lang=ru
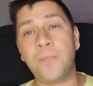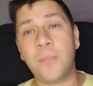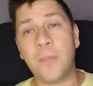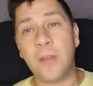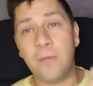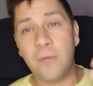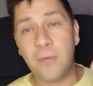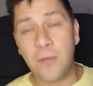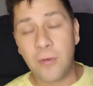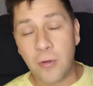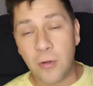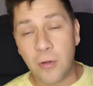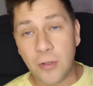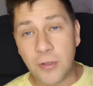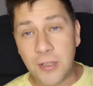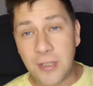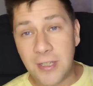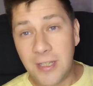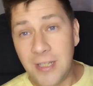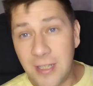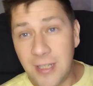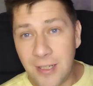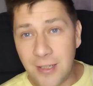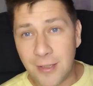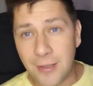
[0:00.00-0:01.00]
Вот.
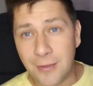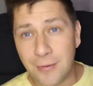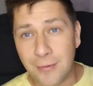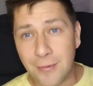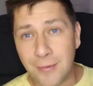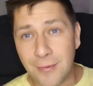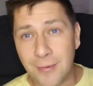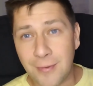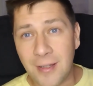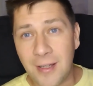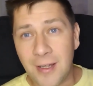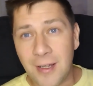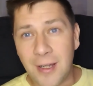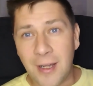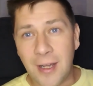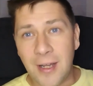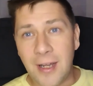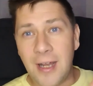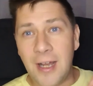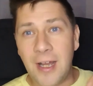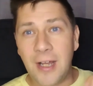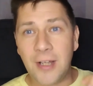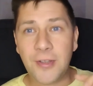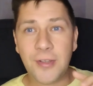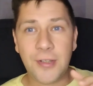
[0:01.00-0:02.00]
Или
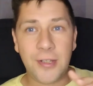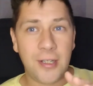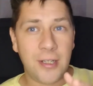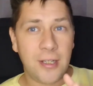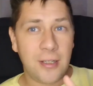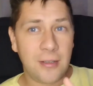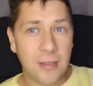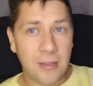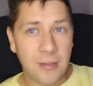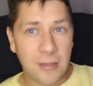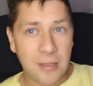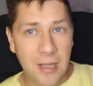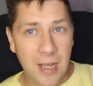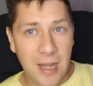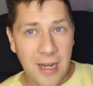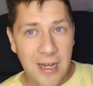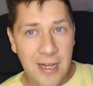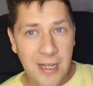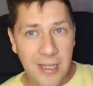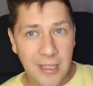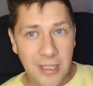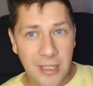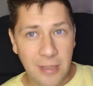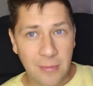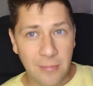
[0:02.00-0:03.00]
это
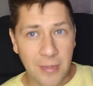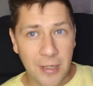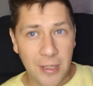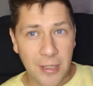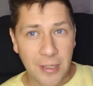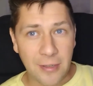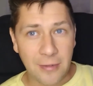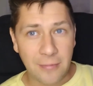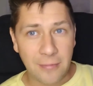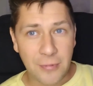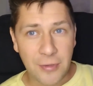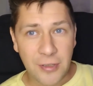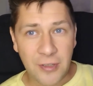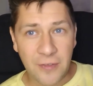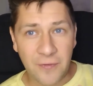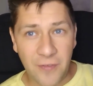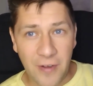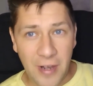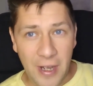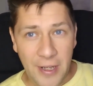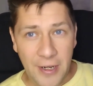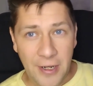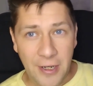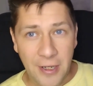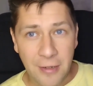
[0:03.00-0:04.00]
коллеги мои,
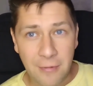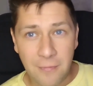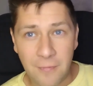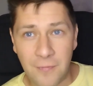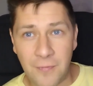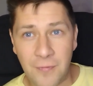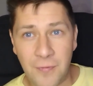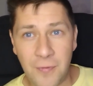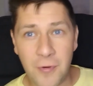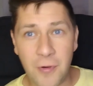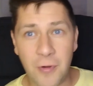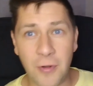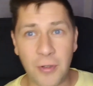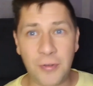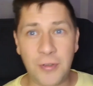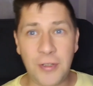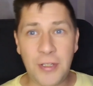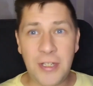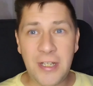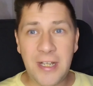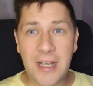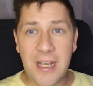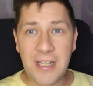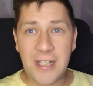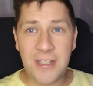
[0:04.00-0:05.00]
твари. Вот,
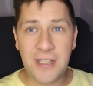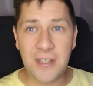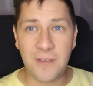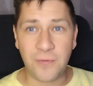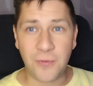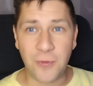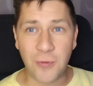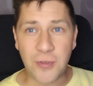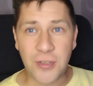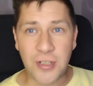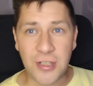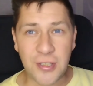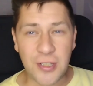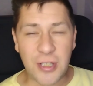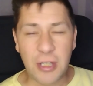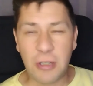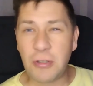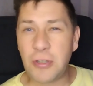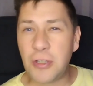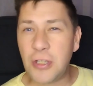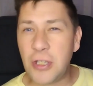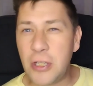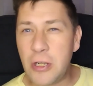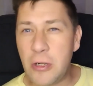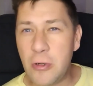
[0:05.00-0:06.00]
негатив тут
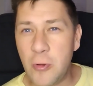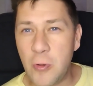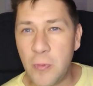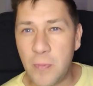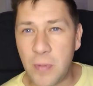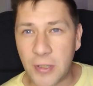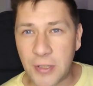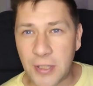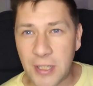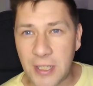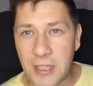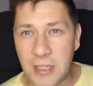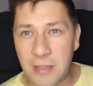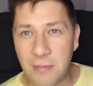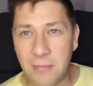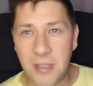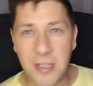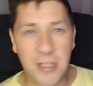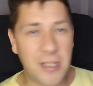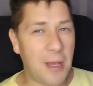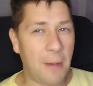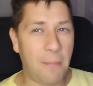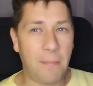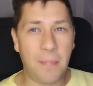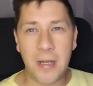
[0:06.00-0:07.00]
создают. Не любят они
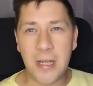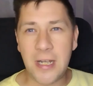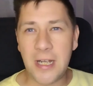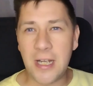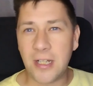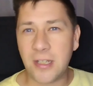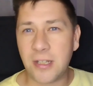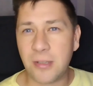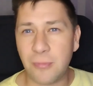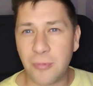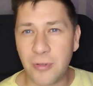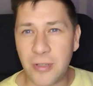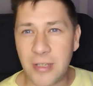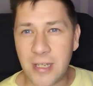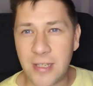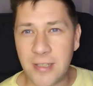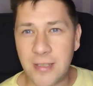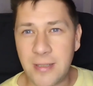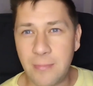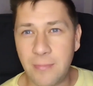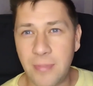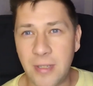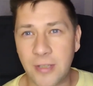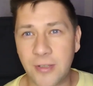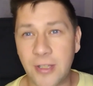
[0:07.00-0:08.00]
меня, поэтому я
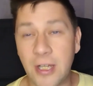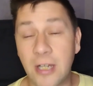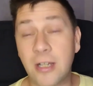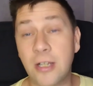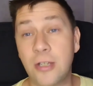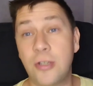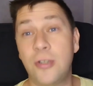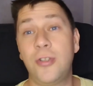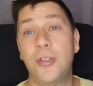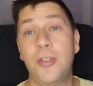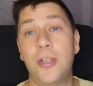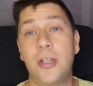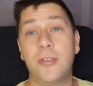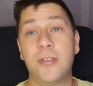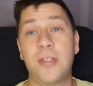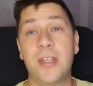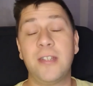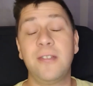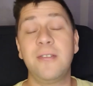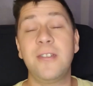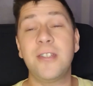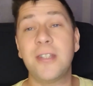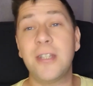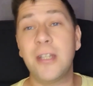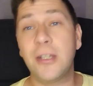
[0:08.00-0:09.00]
себе так ощущаю.
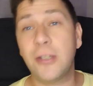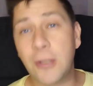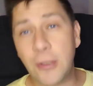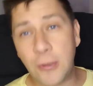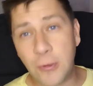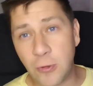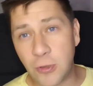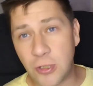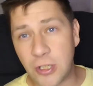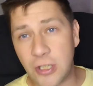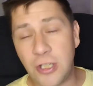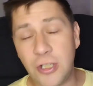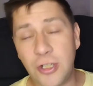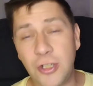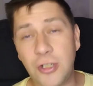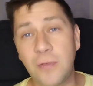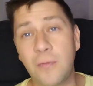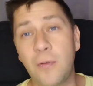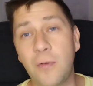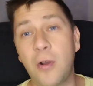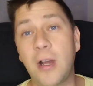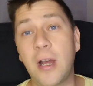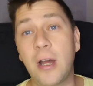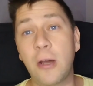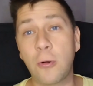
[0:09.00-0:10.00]
Соответственно, это тоже
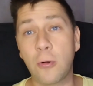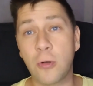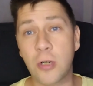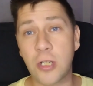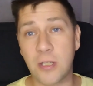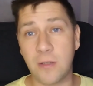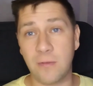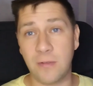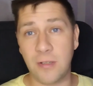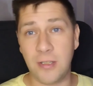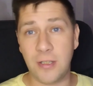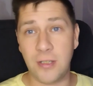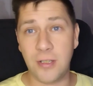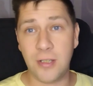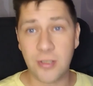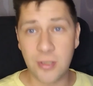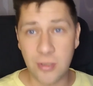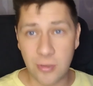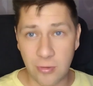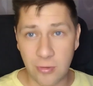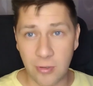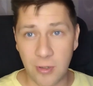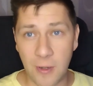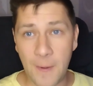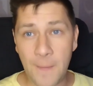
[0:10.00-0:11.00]
ничего хорошего не
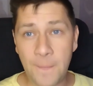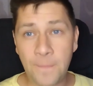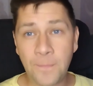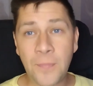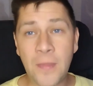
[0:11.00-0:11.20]
несло.